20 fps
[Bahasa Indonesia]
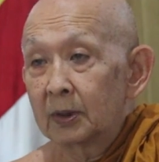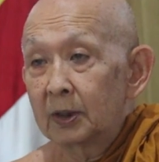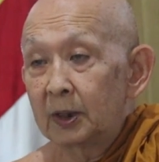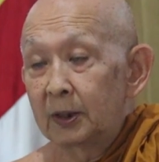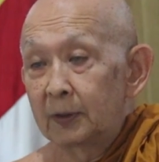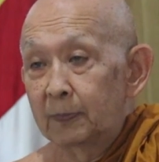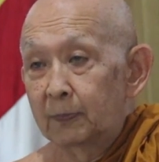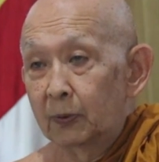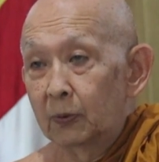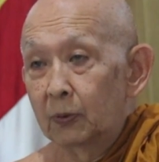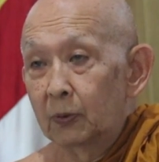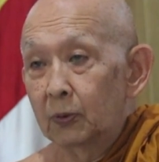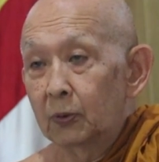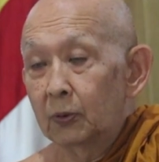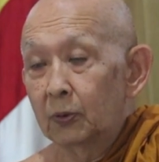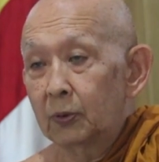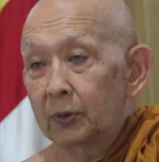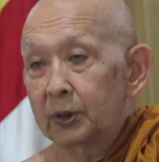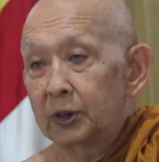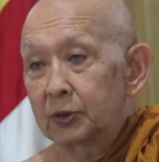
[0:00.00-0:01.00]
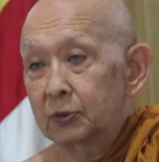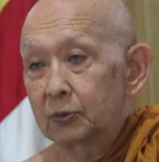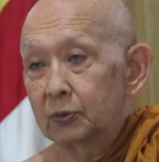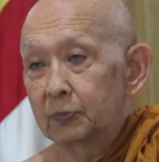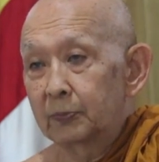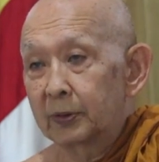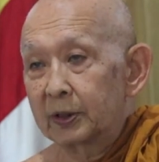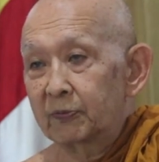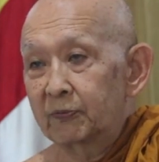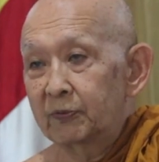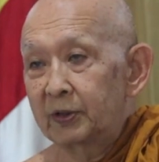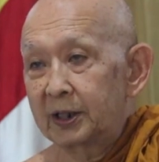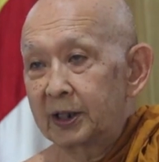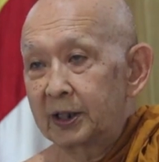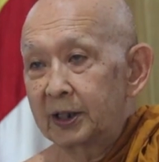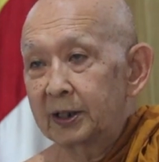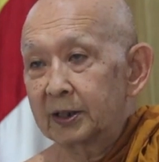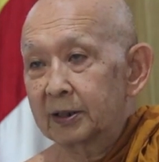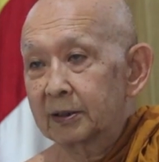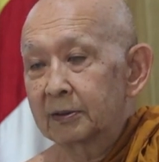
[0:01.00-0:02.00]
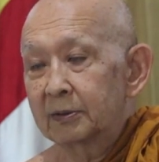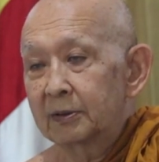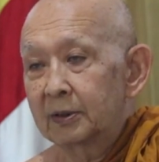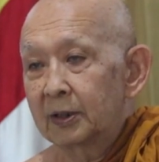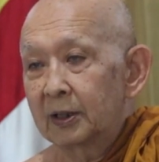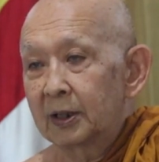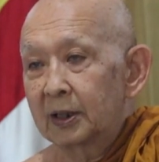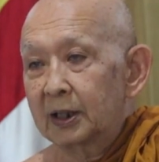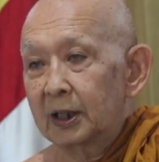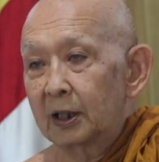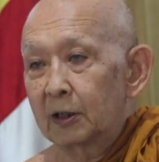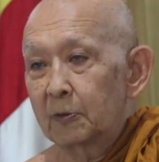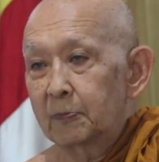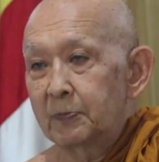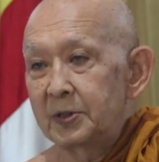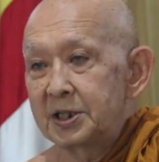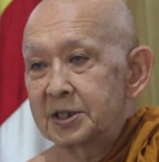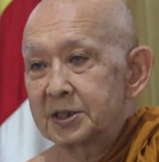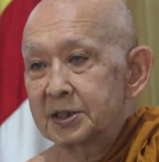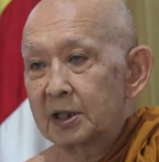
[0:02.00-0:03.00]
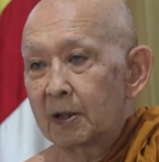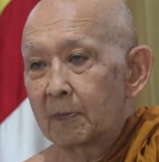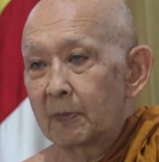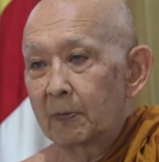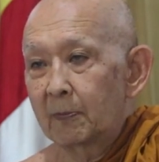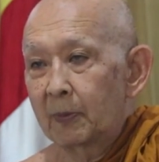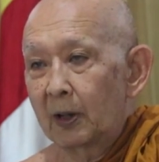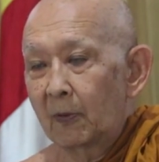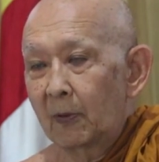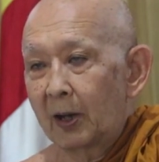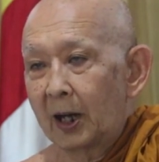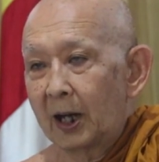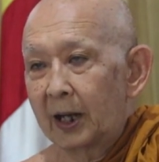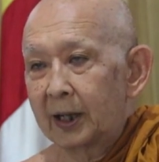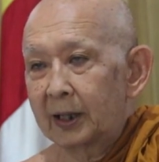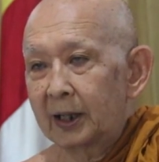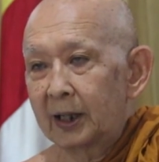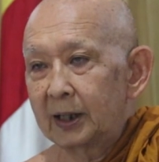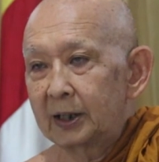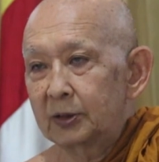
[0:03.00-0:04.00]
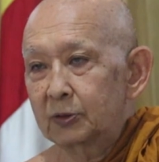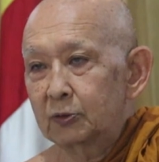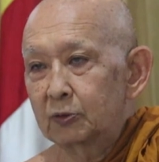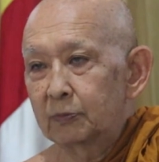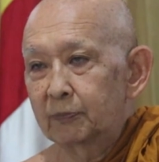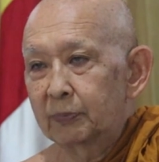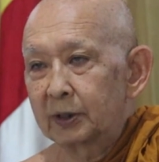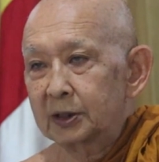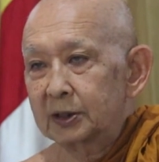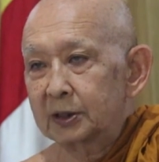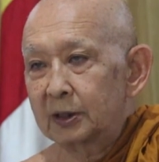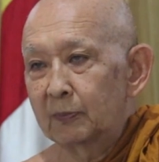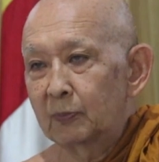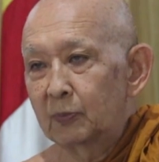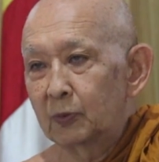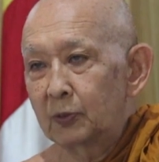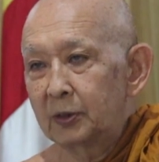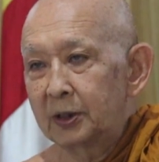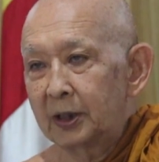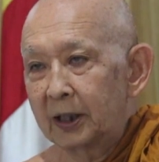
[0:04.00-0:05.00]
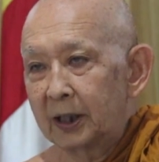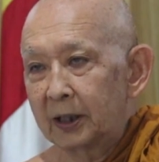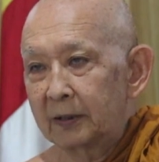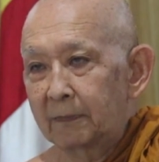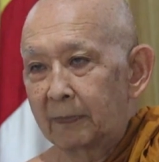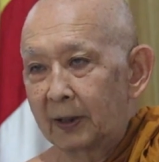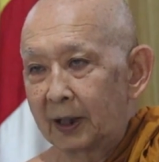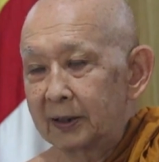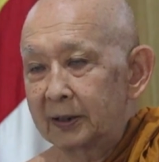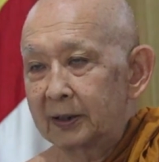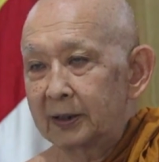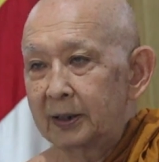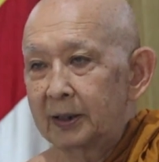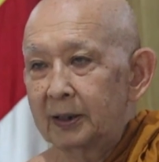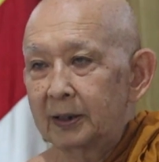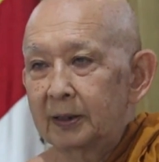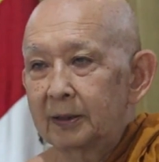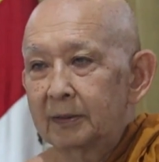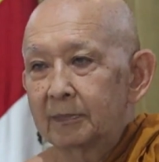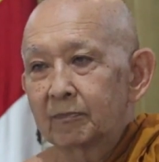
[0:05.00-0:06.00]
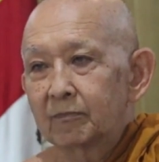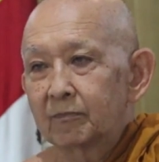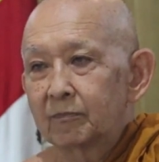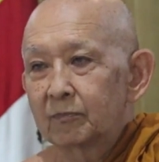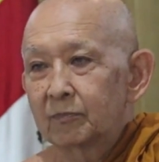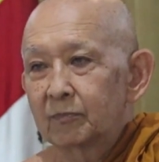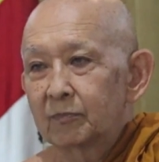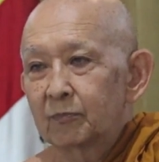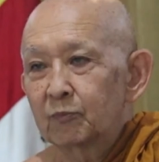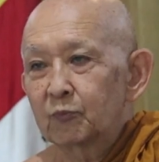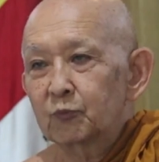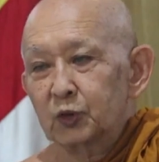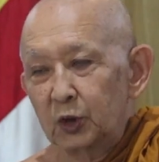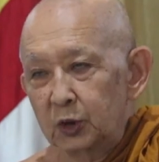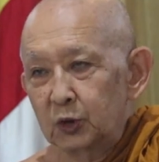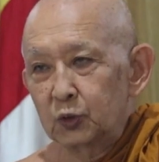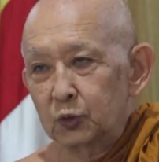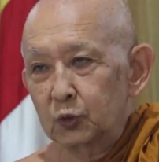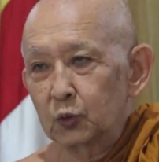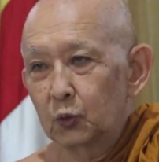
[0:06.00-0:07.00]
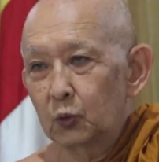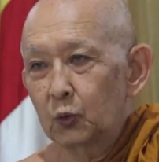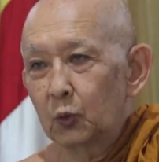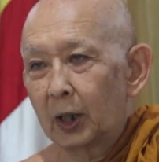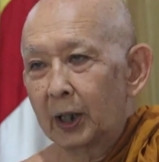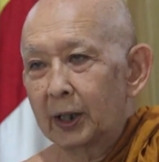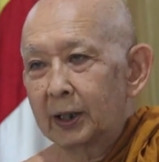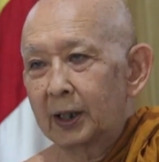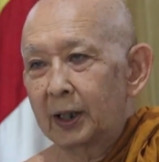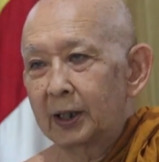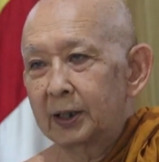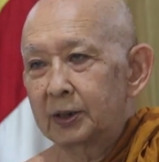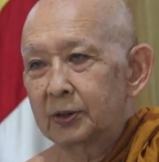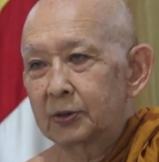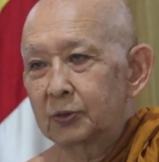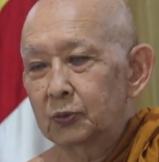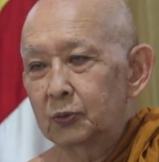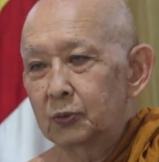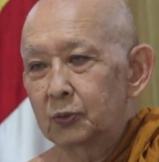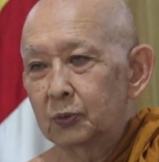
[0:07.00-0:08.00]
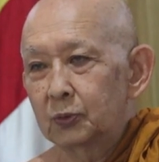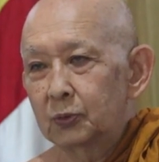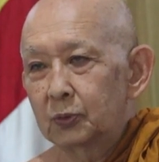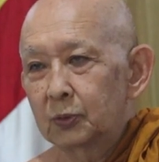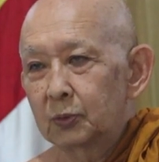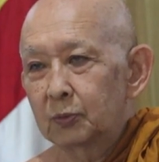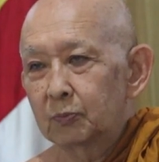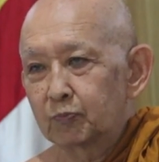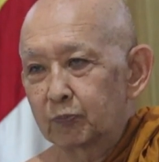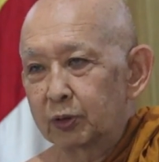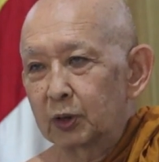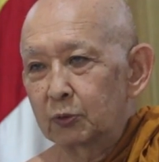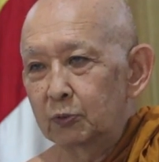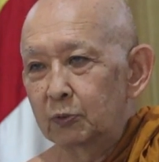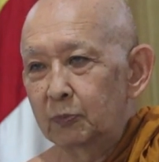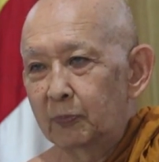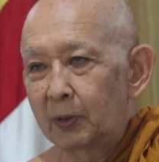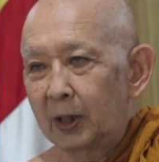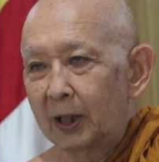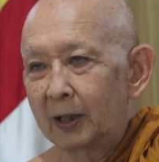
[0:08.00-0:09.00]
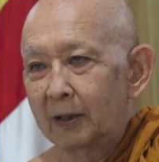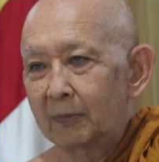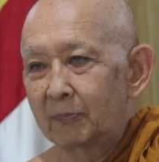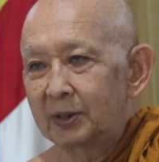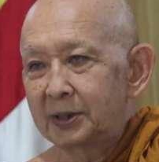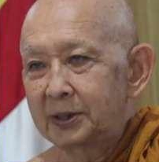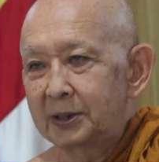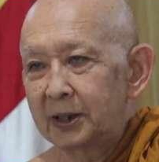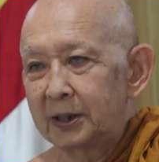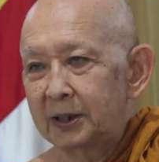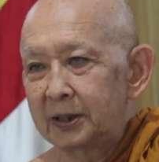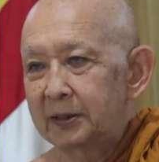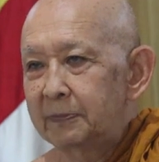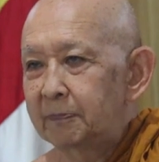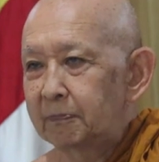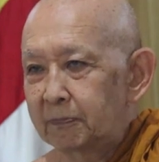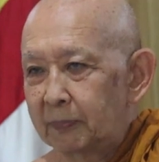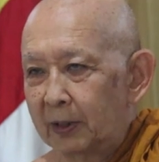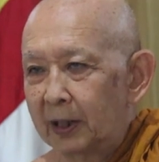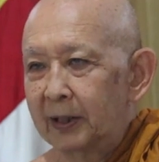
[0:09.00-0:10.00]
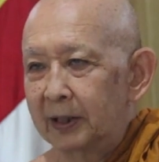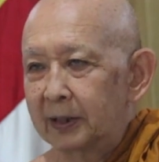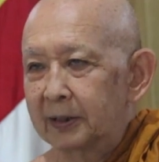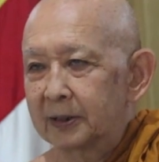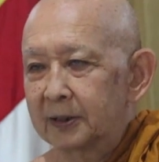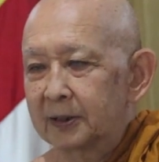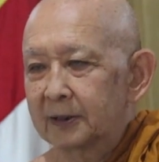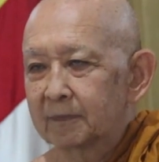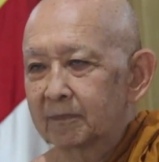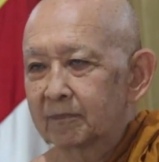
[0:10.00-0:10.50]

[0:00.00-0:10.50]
Ibu itu berpikir kalau bisa membawa anak itu bertemu dengan Bante, tentu anak itu berubah menjadi baik.